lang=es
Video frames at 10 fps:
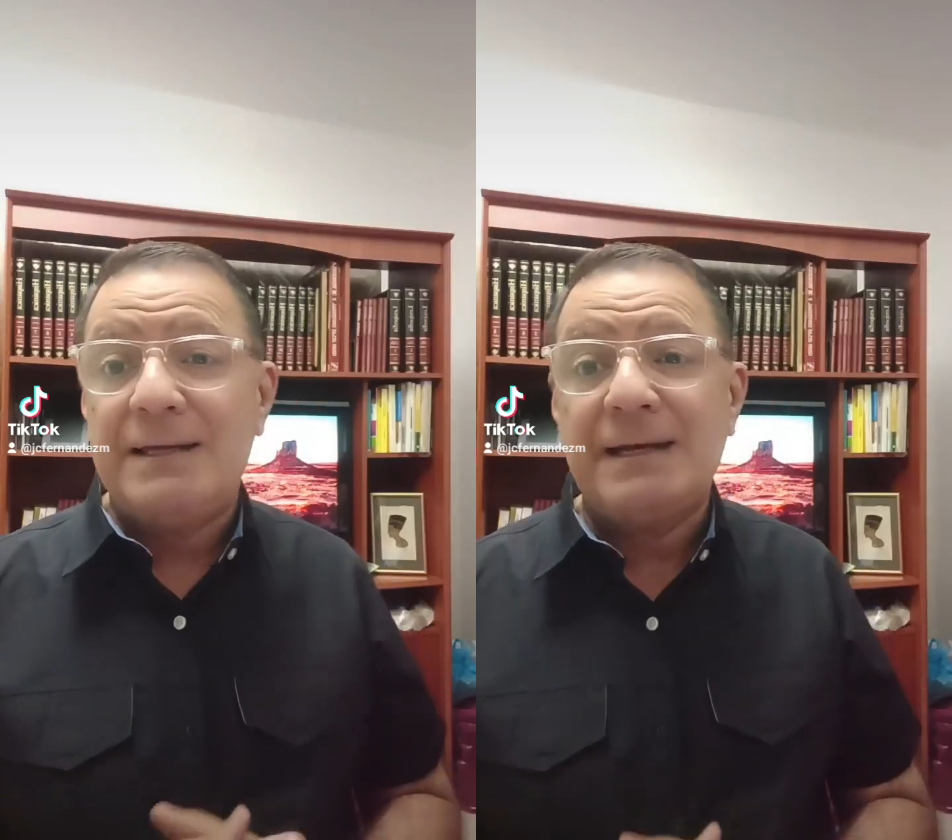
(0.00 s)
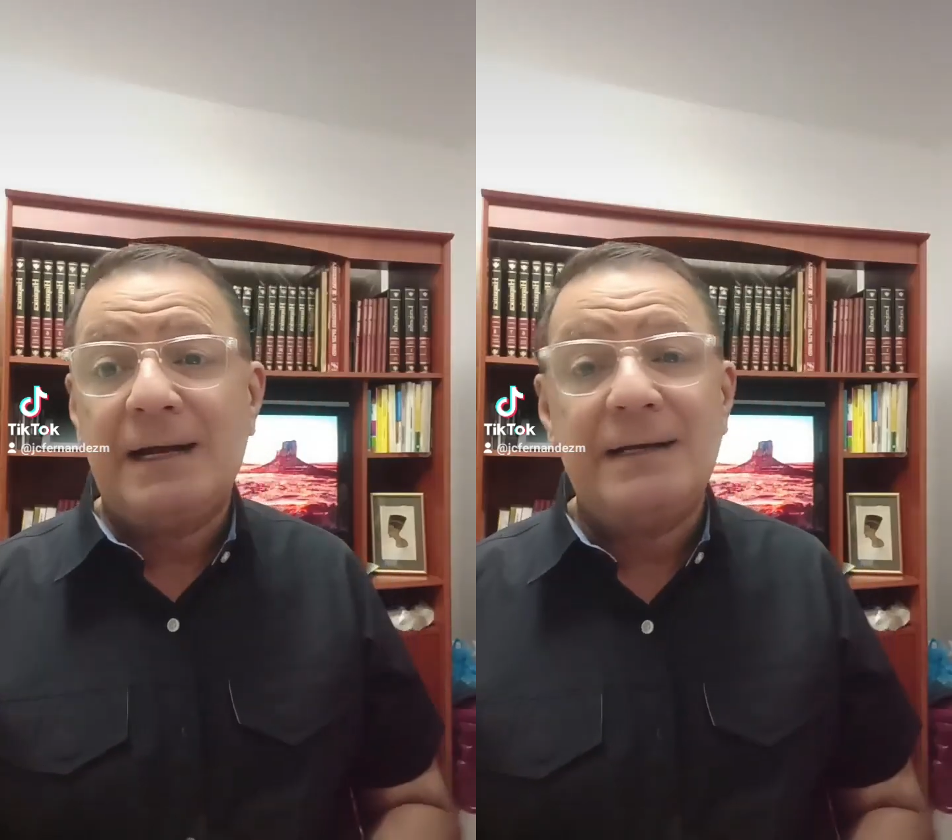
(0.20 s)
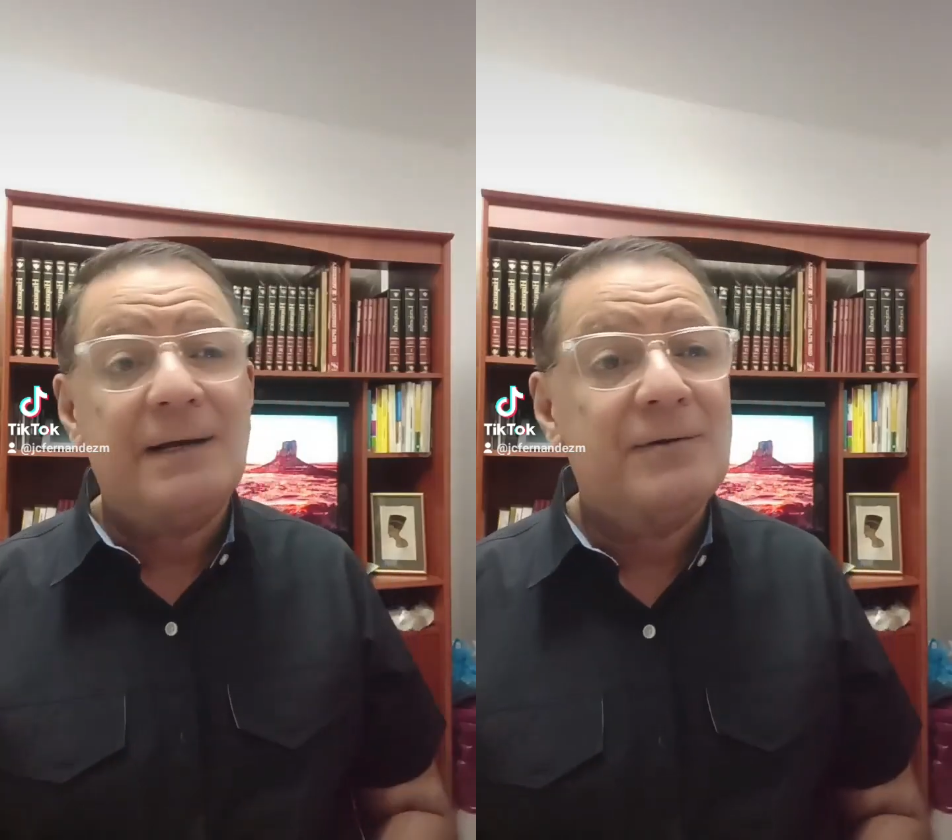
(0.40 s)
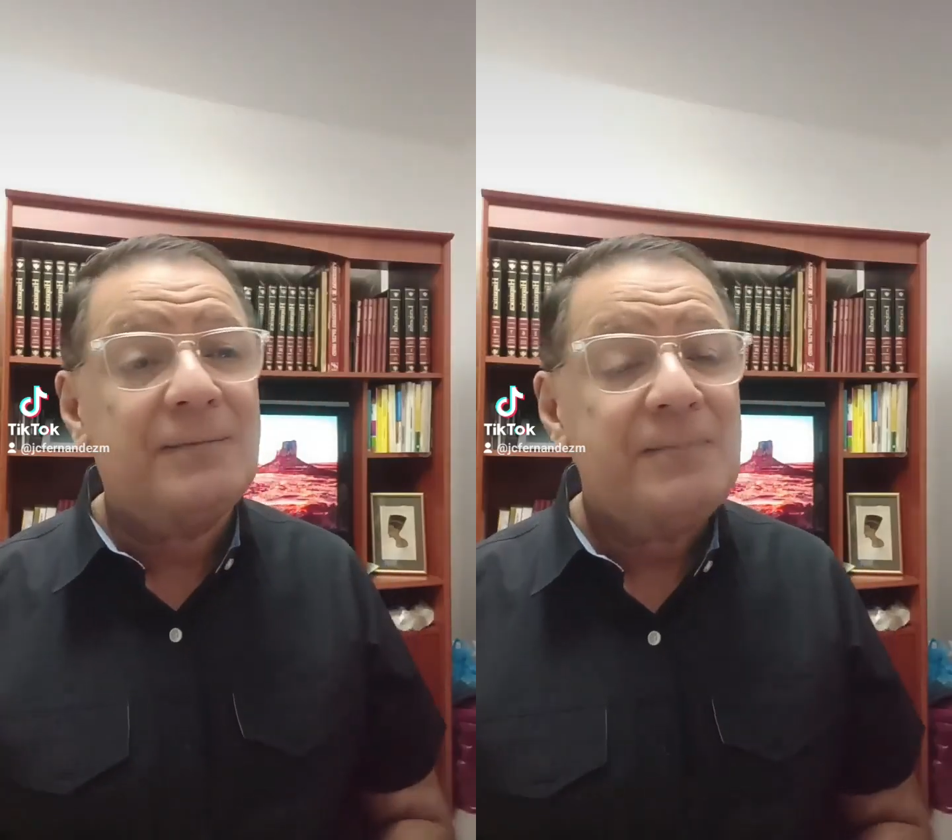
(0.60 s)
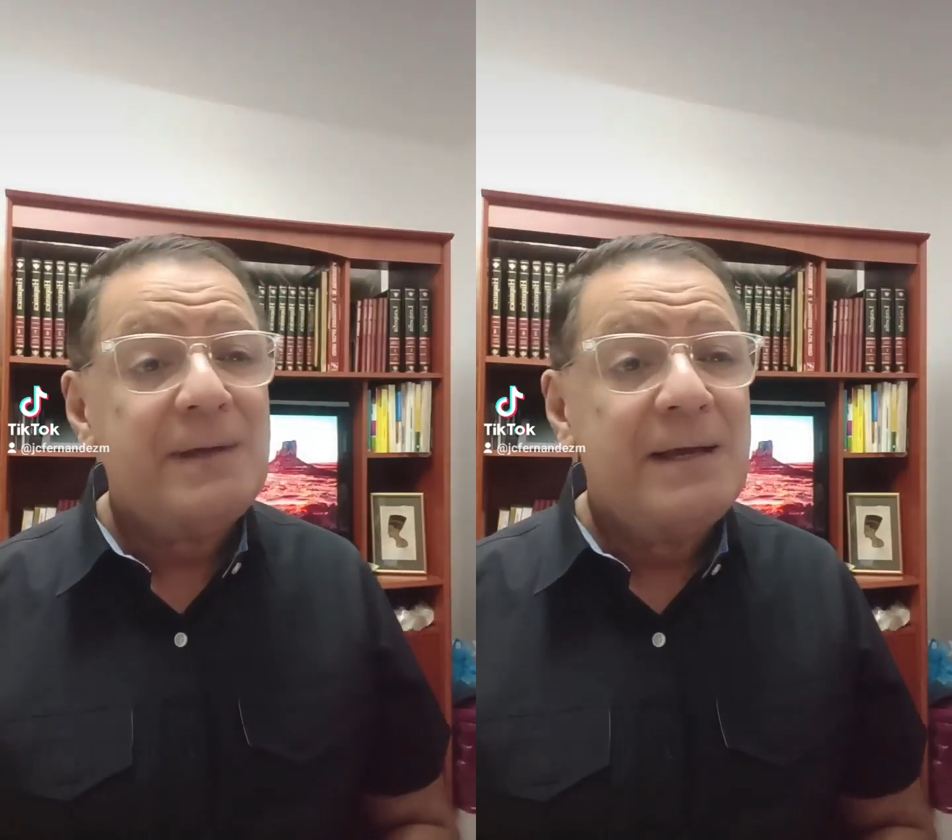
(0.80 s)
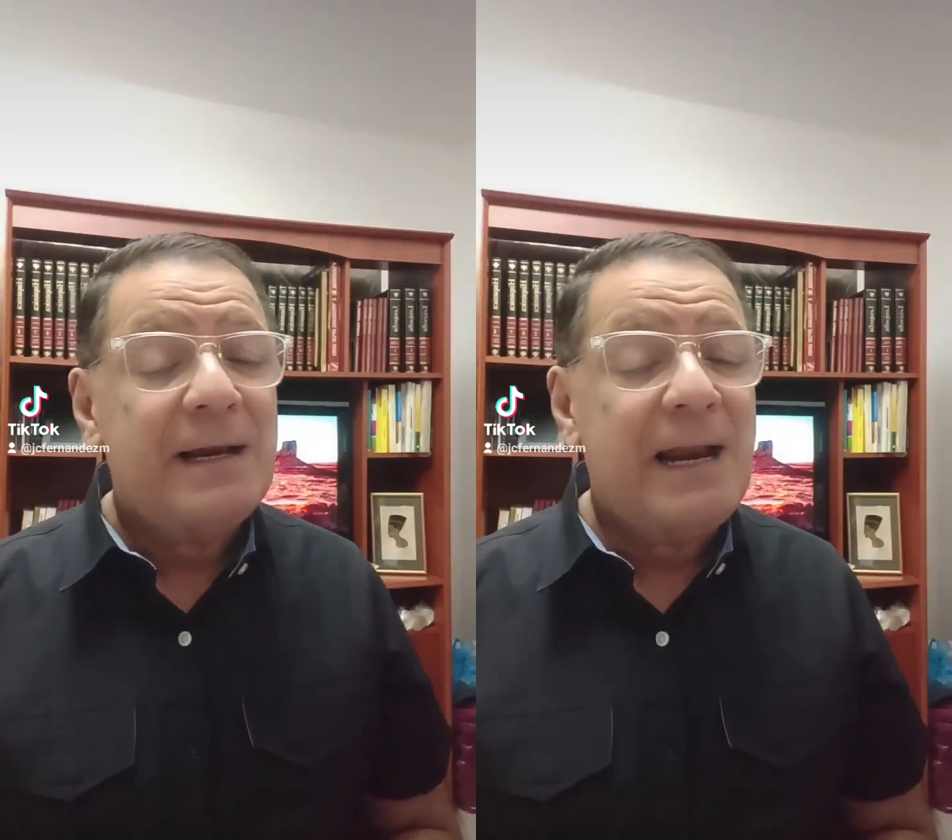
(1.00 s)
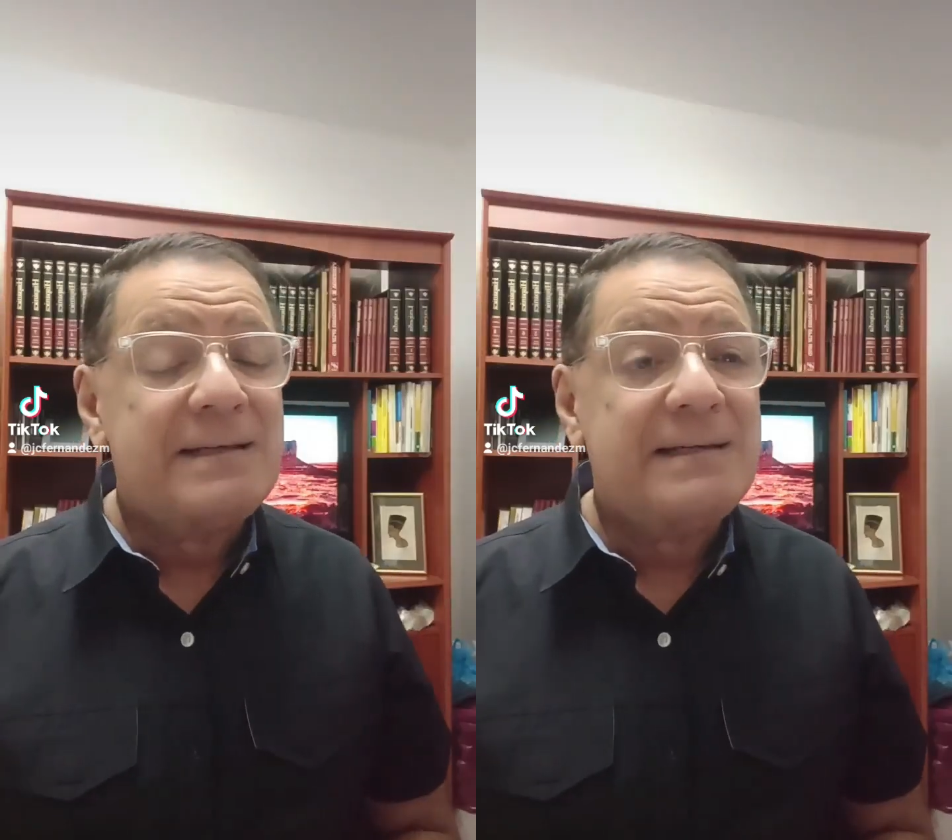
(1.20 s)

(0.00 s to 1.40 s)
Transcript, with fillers: Ayer ganaron la